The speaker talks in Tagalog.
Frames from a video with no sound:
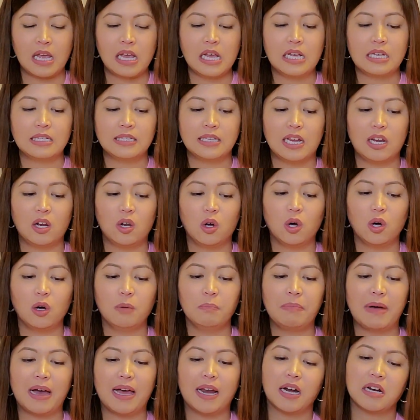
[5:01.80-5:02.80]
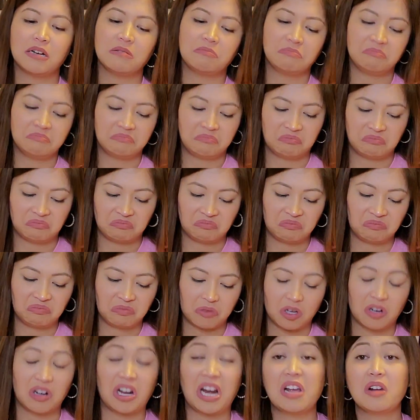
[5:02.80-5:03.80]
Sa loob, parang
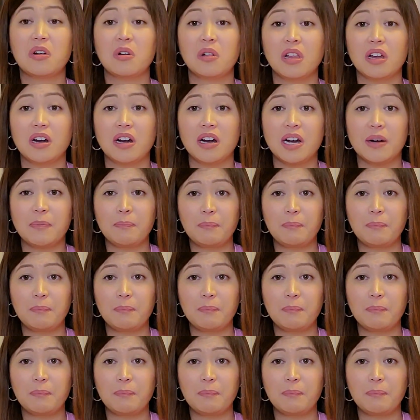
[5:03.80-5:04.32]
regular